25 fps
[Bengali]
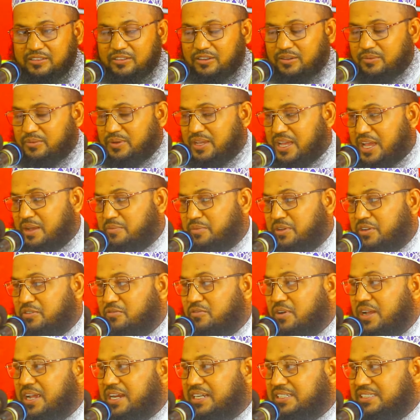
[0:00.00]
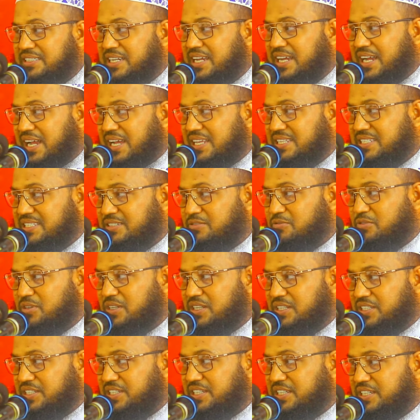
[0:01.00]
তবে আমি কয়েকটা কাজ
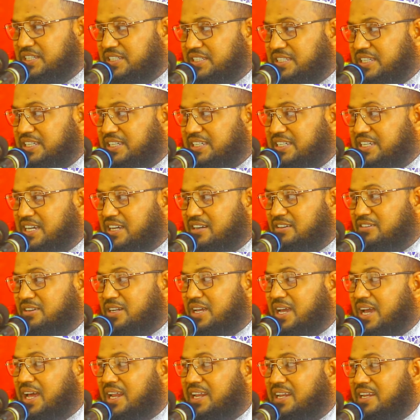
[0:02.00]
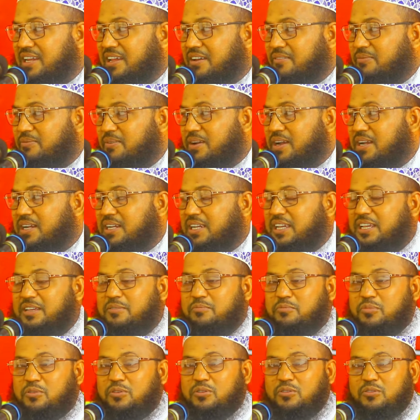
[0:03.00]
করেছি যেই কারণে আল্লাহ ফাক এই
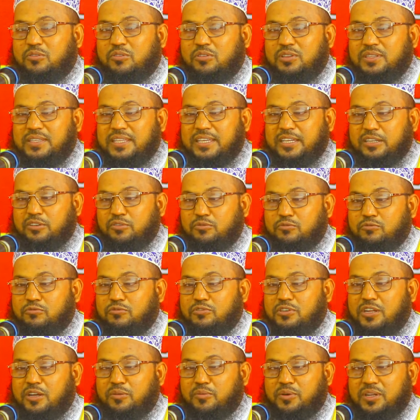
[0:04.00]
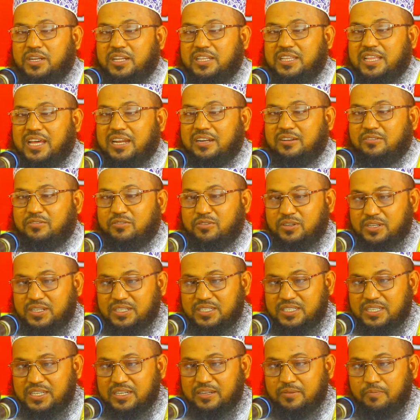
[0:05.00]
বরকতে নূর আমারে দান
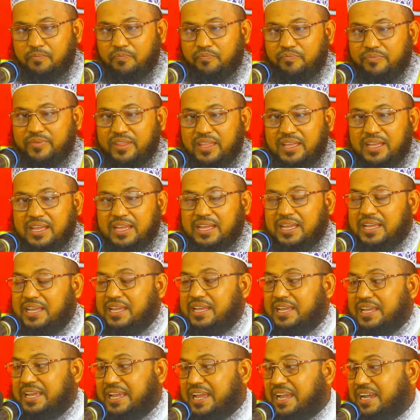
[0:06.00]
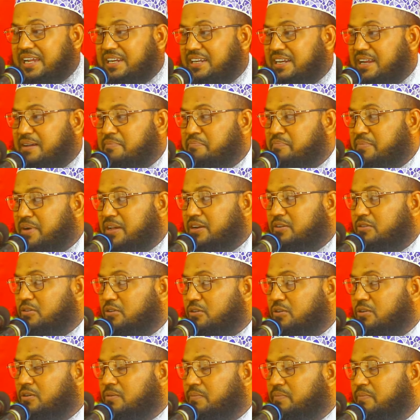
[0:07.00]
করেছেন এক নাম্বার
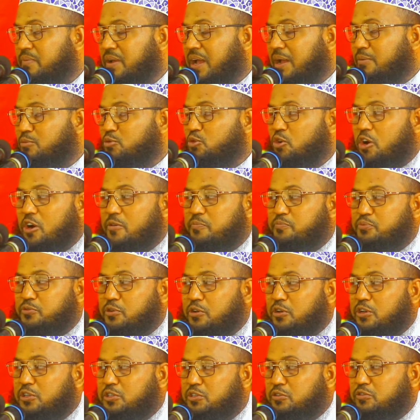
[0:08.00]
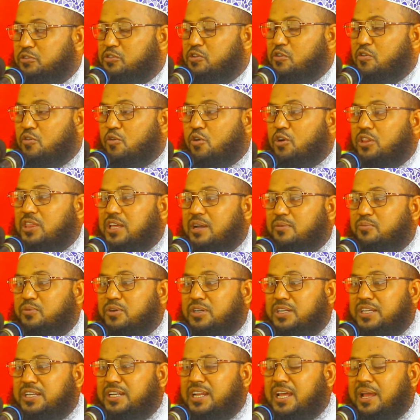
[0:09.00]
হলো আমি অপ্রয়োজনীয় কথা
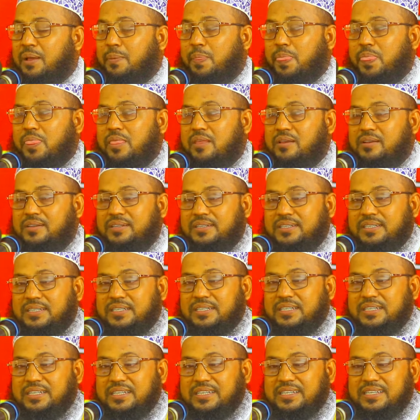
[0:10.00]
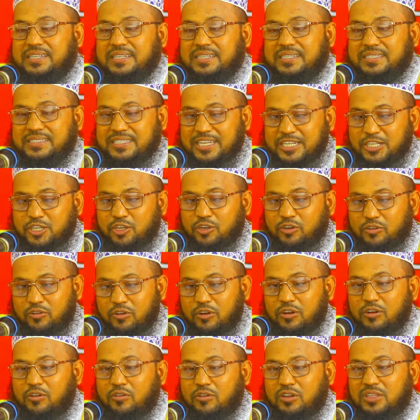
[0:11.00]
বলি না যে
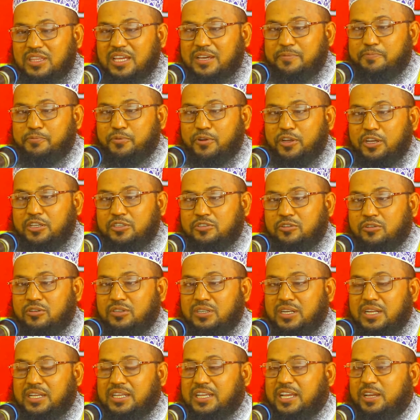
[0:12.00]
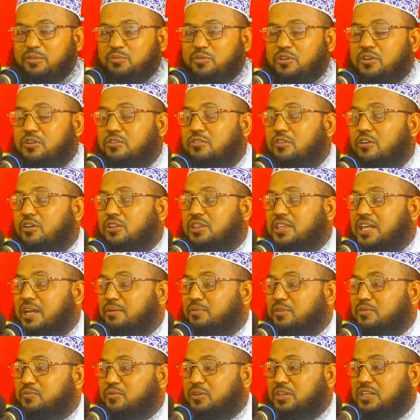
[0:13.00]
সকল কথা প্রয়োজন নাই এমন কথা
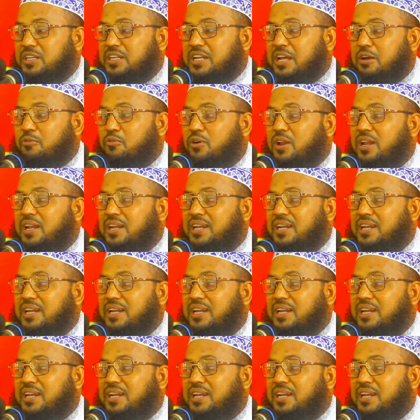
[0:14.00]
আমি বলি না